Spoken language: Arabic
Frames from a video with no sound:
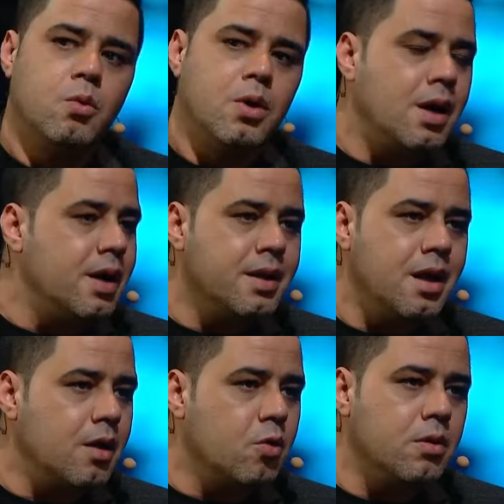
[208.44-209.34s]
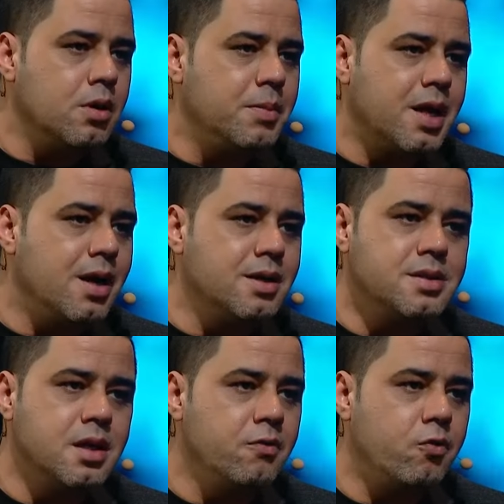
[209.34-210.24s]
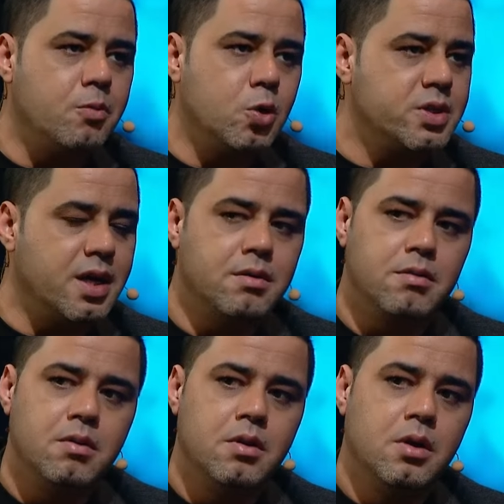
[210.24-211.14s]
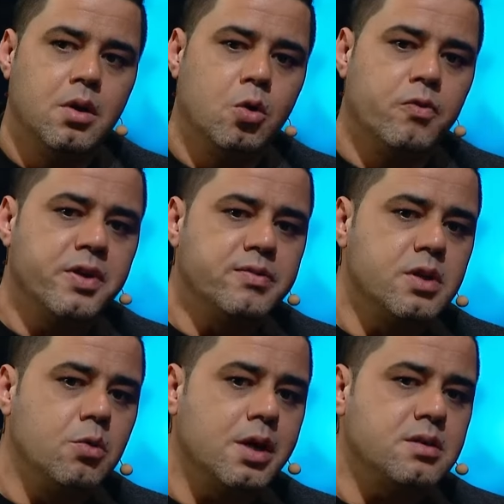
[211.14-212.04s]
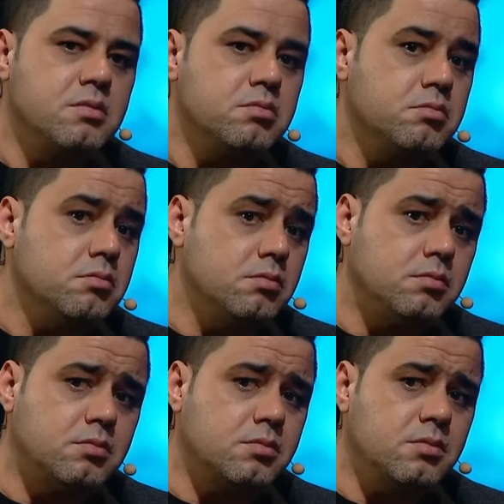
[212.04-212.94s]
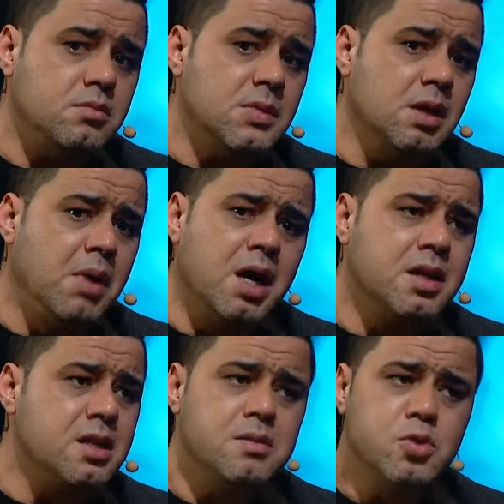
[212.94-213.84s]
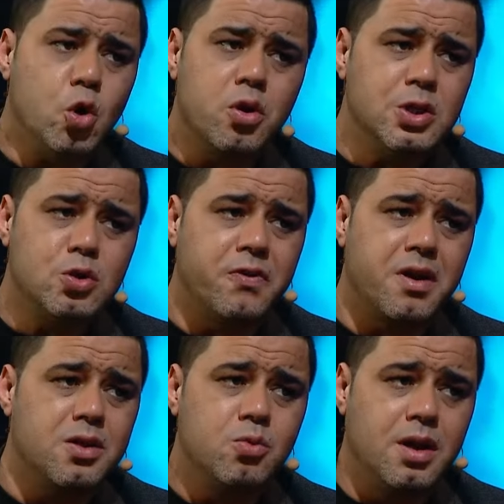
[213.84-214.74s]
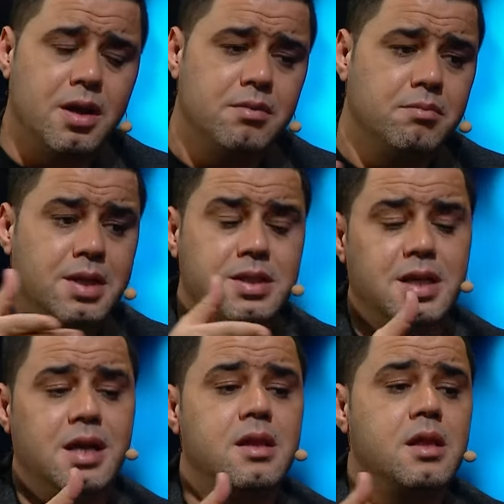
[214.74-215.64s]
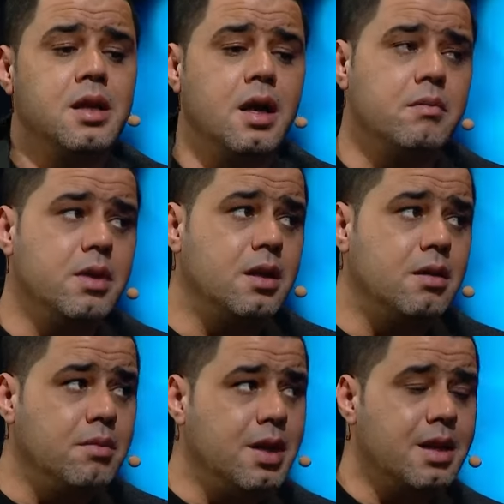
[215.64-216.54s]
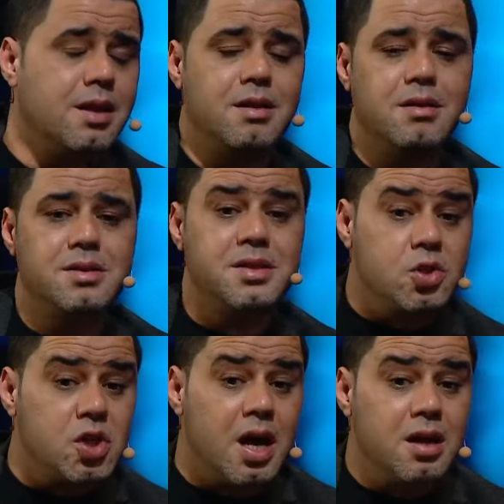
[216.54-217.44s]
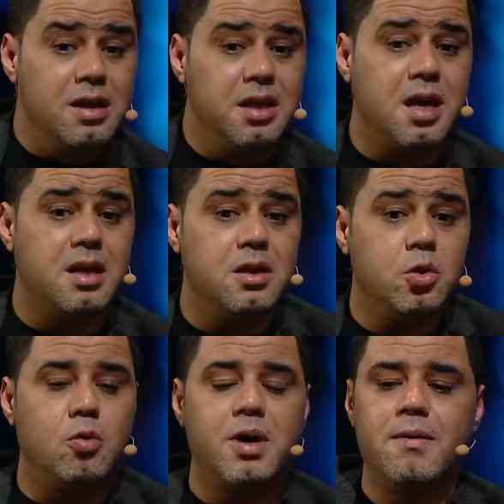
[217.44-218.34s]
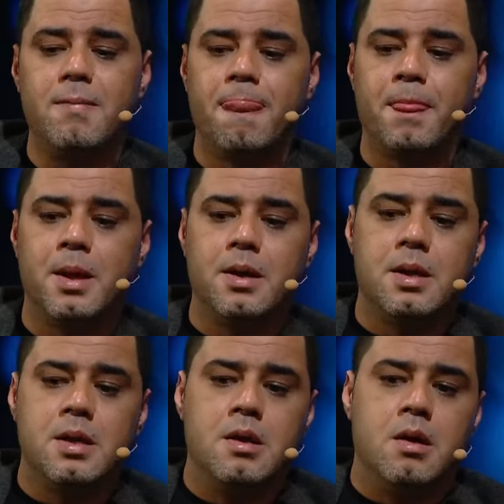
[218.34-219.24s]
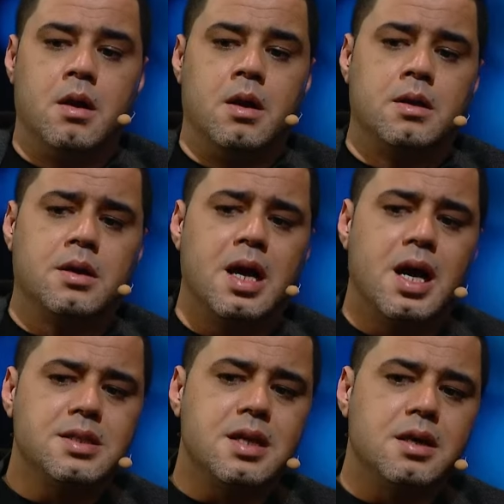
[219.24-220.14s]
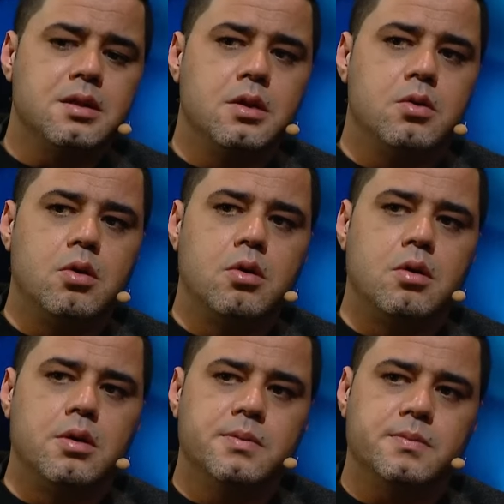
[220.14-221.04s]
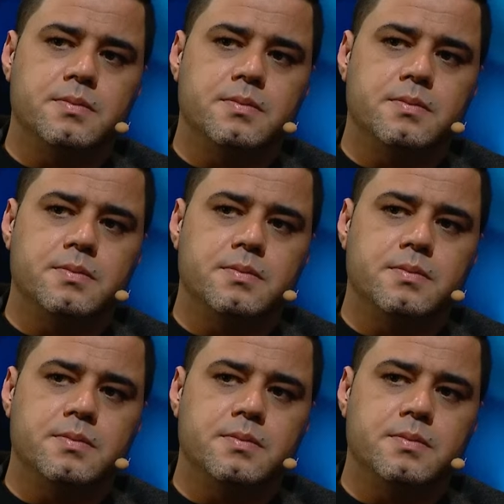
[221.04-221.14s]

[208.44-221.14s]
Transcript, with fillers: وانها عباره عن زيف وبهتان وفي نفس الوقت ما غنكتمش حريته في الرد ولا ما تتحدثين عن من من هذا السجال اللي كاين اليوم اعتقد انه